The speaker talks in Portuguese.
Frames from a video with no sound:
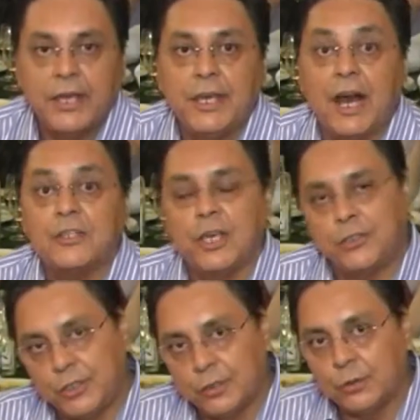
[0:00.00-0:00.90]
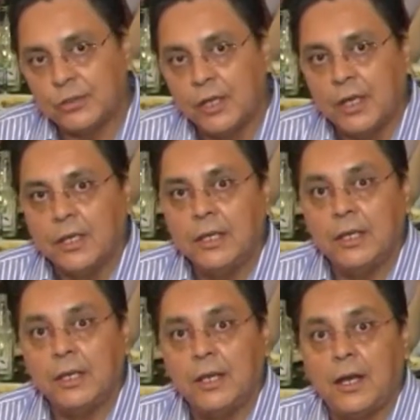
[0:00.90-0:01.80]
e argentinos
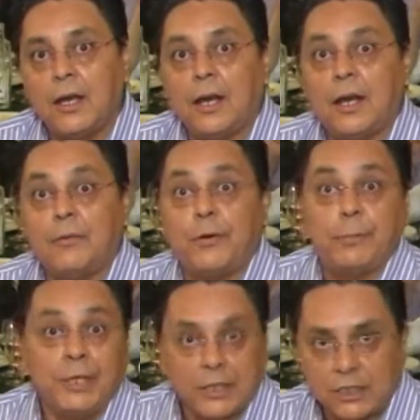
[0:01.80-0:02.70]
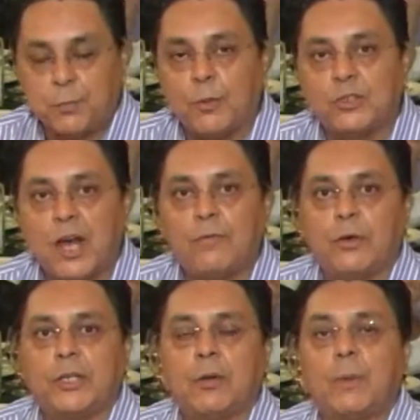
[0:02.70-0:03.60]
e a família
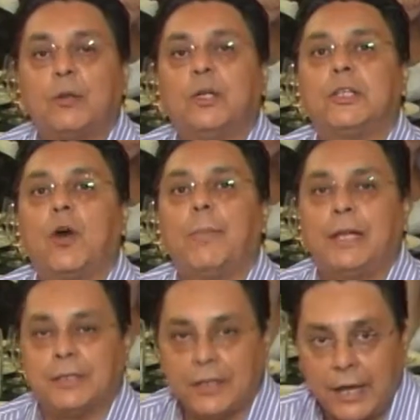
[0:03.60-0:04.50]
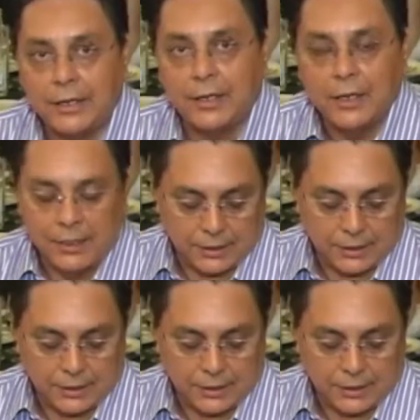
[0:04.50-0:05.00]
responsável aqui pelo Hotel Bela Itália,